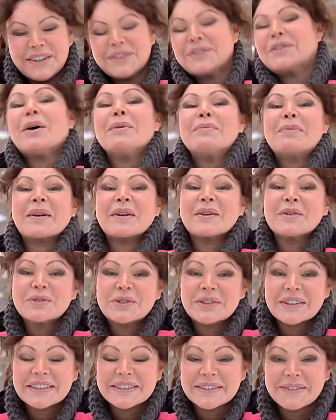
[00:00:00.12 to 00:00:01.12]
Доброе
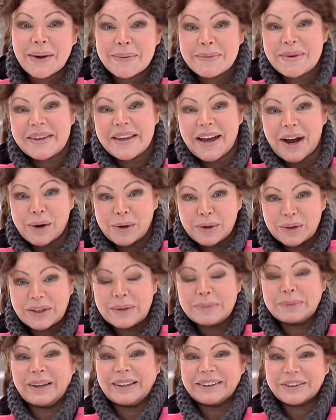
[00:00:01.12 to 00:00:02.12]
утро! С вами я,
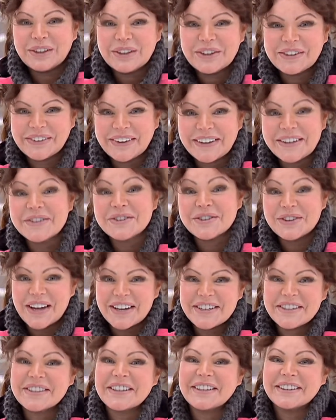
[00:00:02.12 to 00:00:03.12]
Ольга Платонова и
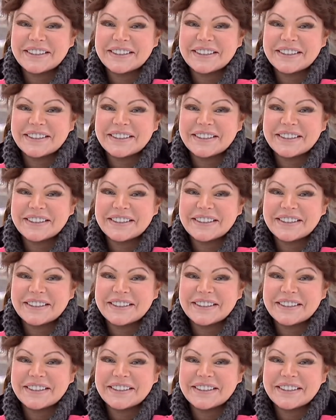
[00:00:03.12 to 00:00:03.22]
«Удачное